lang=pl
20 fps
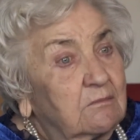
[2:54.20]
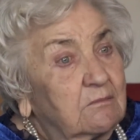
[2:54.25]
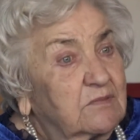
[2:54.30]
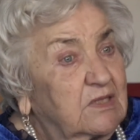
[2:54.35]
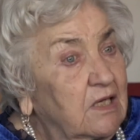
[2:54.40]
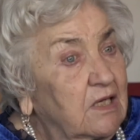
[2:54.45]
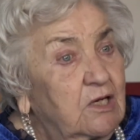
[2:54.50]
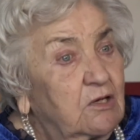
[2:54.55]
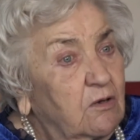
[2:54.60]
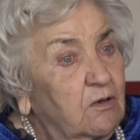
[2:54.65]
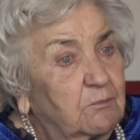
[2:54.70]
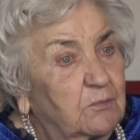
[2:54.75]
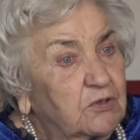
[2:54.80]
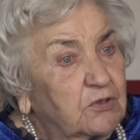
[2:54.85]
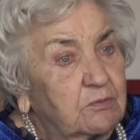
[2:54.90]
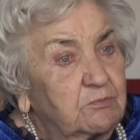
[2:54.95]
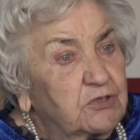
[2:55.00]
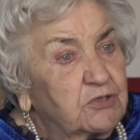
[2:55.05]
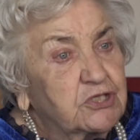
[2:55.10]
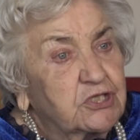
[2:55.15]
Tylko po
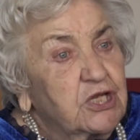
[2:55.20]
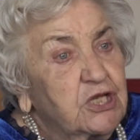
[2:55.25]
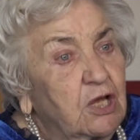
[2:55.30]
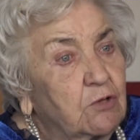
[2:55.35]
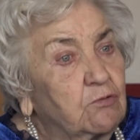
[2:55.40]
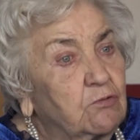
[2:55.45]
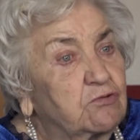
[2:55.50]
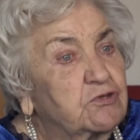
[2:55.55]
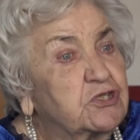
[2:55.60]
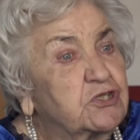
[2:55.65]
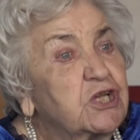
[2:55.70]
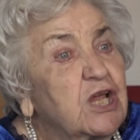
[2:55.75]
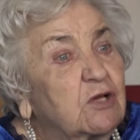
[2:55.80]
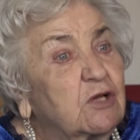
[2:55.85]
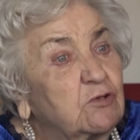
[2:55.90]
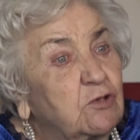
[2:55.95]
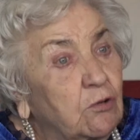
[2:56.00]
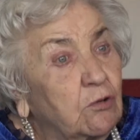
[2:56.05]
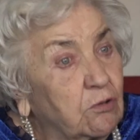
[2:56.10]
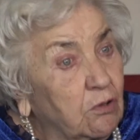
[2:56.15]
tym śniegu, śnieg
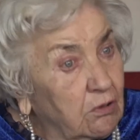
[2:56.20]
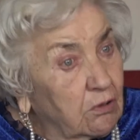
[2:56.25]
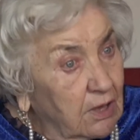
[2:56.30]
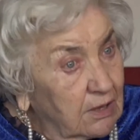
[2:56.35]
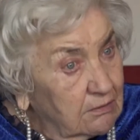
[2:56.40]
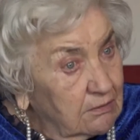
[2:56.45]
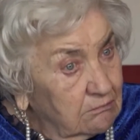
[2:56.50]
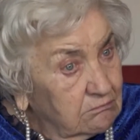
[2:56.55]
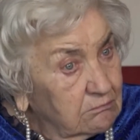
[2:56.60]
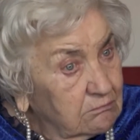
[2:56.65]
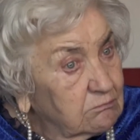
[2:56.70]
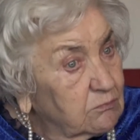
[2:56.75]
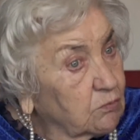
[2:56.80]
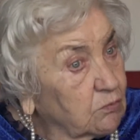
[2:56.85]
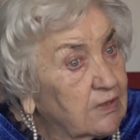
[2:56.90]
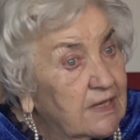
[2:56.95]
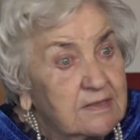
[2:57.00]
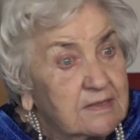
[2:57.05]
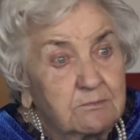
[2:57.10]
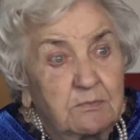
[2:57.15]
do kolan, bo u
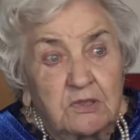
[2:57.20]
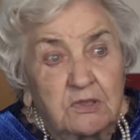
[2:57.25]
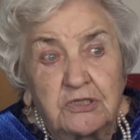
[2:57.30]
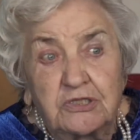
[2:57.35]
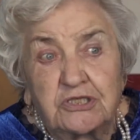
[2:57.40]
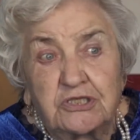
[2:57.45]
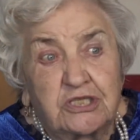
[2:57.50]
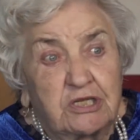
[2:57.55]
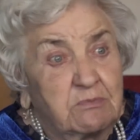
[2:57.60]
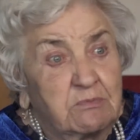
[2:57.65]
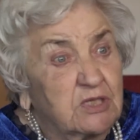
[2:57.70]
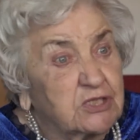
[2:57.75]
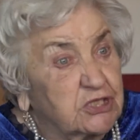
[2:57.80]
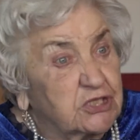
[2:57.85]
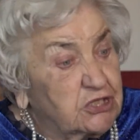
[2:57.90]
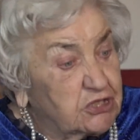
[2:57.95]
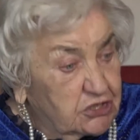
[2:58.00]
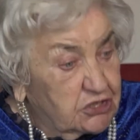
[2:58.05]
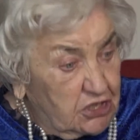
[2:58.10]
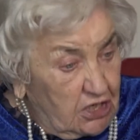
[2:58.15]
nas były zimy, że
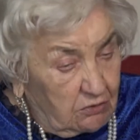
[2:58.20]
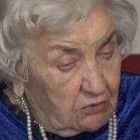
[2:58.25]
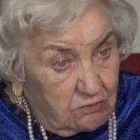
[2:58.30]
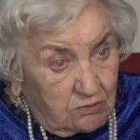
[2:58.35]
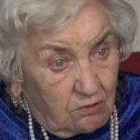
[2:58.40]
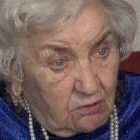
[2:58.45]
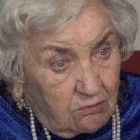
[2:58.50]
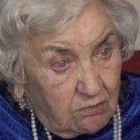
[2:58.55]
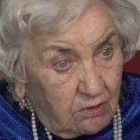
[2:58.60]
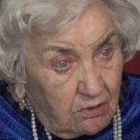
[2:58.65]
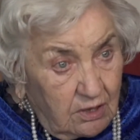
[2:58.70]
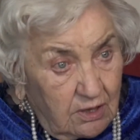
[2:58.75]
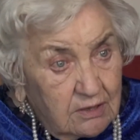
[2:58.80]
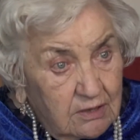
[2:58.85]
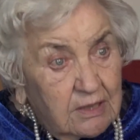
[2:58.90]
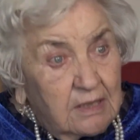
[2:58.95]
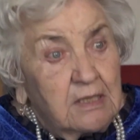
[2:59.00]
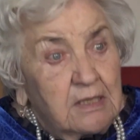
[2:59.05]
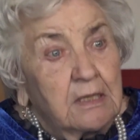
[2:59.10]
śnieg do kolan.